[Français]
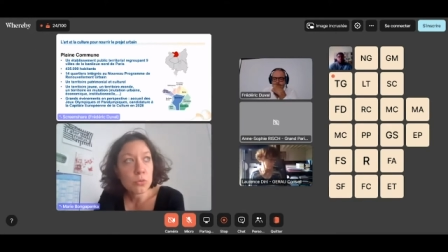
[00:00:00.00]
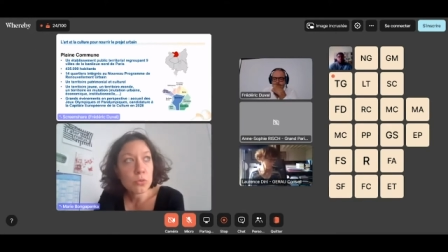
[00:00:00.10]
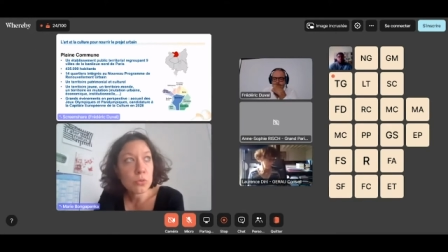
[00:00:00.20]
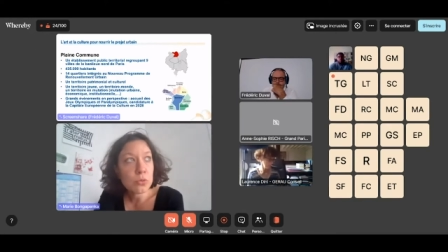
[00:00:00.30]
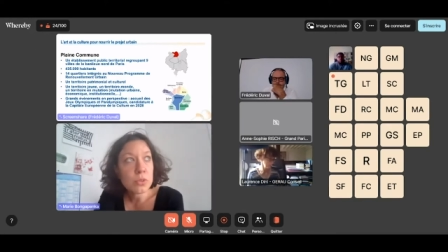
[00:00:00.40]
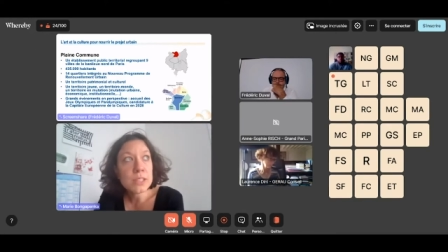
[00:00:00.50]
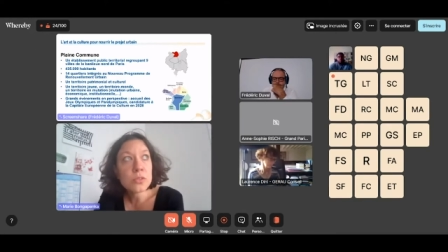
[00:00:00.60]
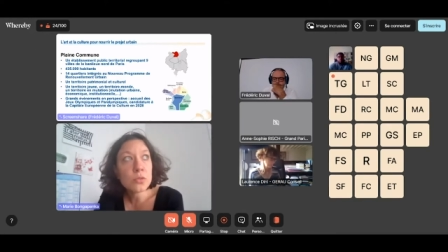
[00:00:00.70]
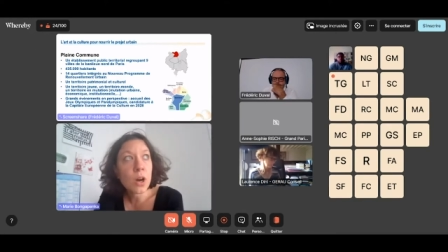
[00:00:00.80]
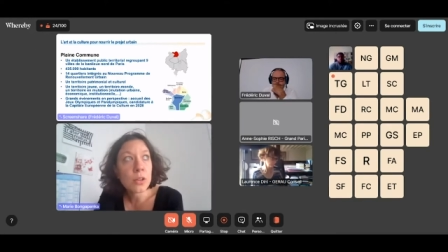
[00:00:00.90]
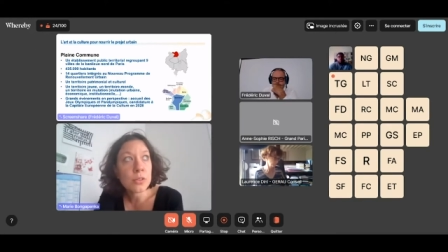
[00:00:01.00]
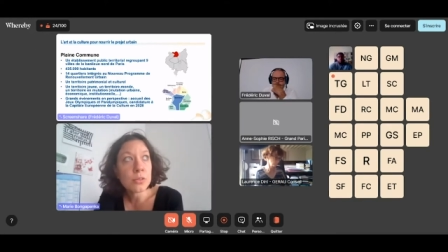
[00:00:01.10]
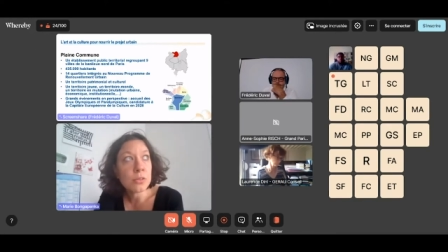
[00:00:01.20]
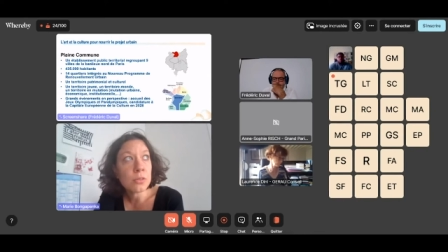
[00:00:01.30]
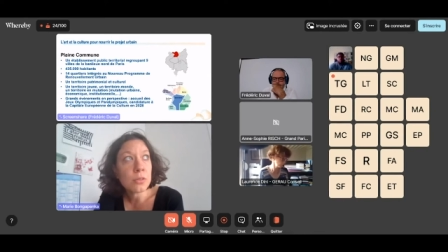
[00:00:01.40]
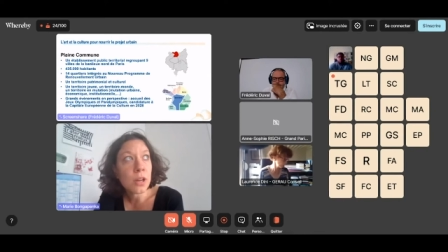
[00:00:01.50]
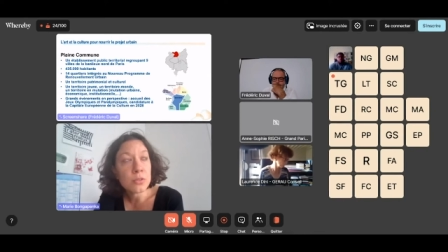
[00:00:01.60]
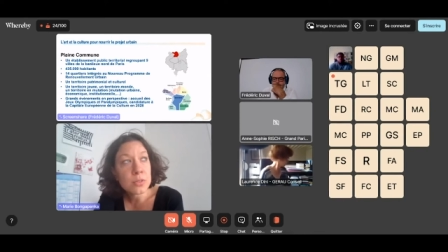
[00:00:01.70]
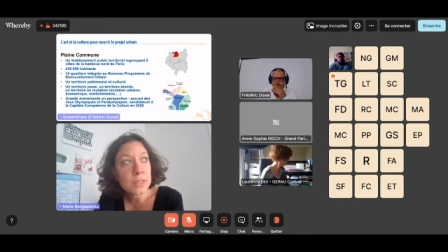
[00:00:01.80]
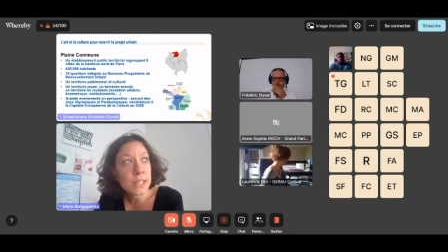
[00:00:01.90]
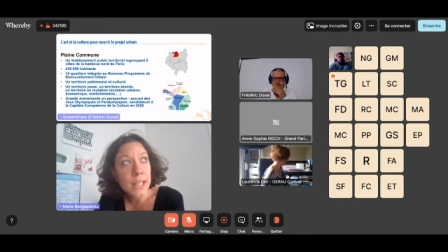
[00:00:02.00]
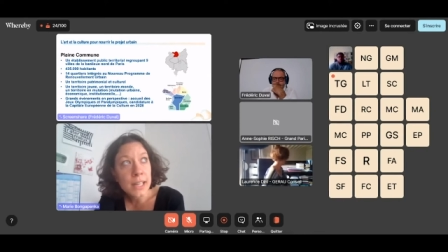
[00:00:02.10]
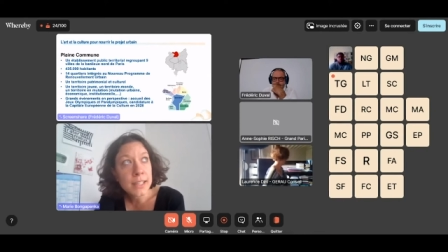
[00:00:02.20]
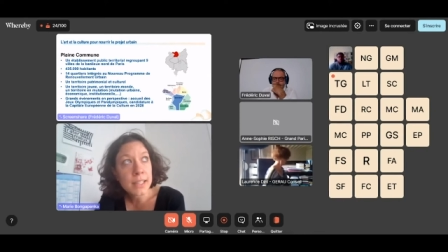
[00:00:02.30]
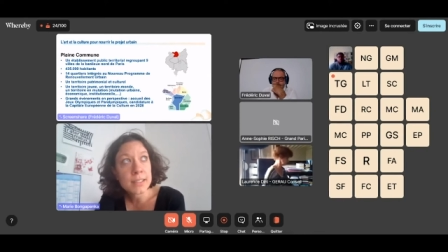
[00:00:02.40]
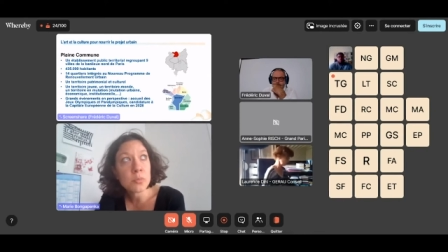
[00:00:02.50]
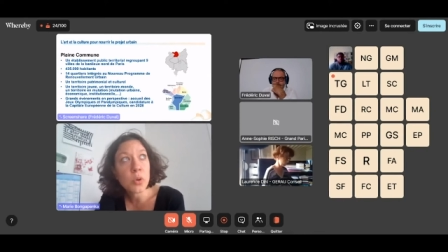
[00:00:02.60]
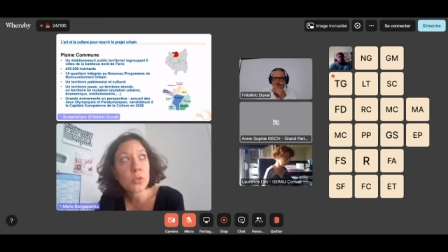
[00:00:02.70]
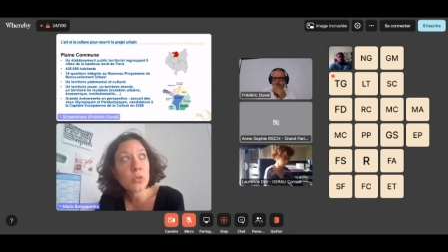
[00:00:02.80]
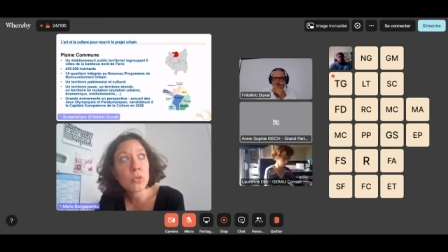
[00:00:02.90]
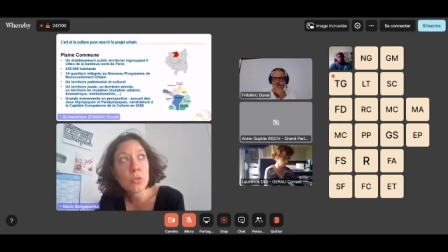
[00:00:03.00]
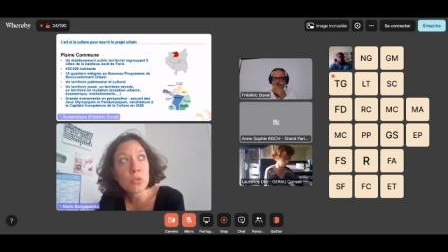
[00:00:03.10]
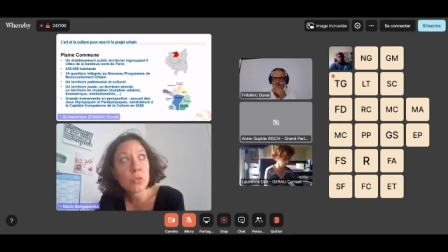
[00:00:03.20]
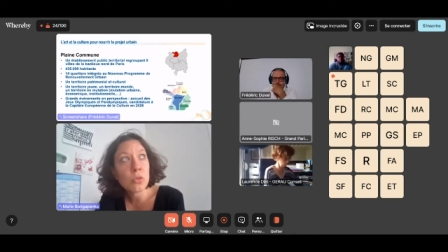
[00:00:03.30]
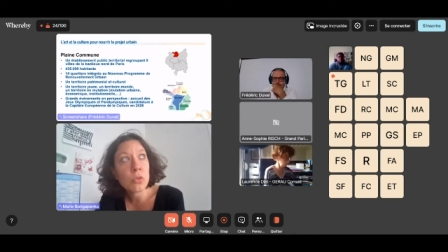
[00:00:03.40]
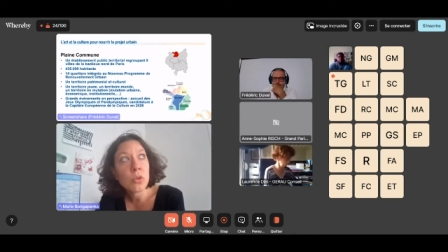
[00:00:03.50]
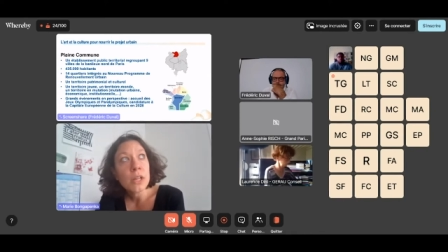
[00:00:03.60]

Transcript: une, une, histoire industrielle très importante,